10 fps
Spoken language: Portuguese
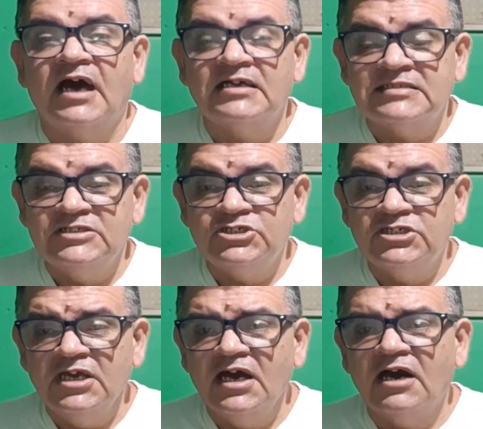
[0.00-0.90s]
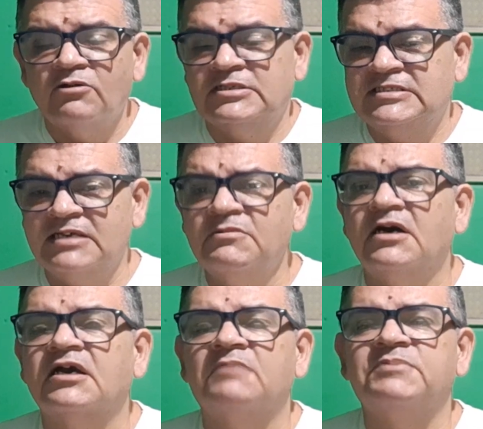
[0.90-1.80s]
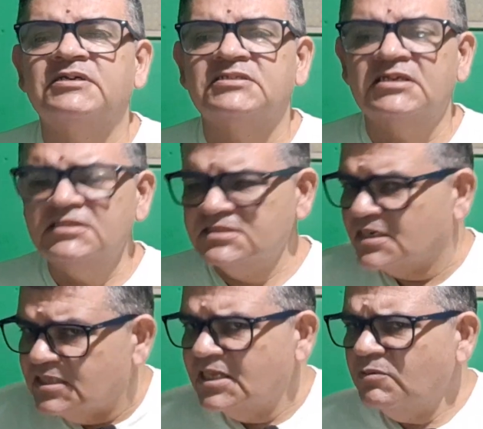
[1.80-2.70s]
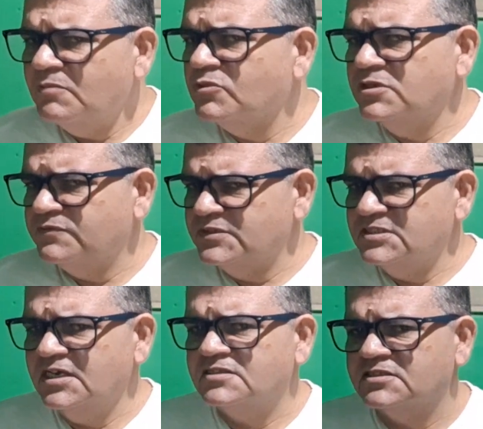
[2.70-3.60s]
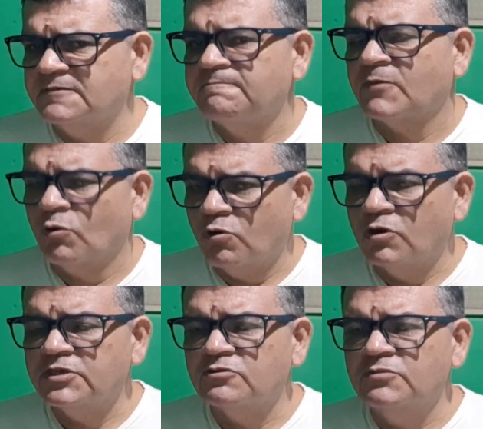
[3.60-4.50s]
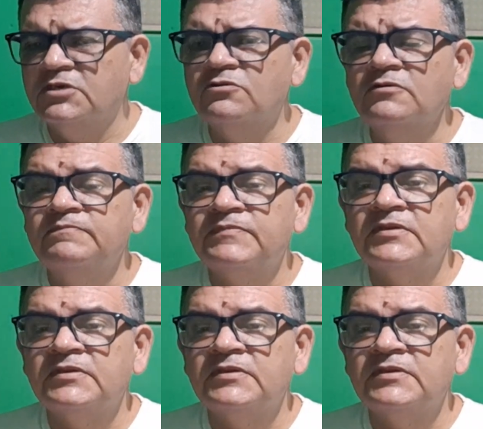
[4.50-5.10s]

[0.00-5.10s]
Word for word: assistir a aula sem marcar presença não é muito eficiente. Concorda comigo?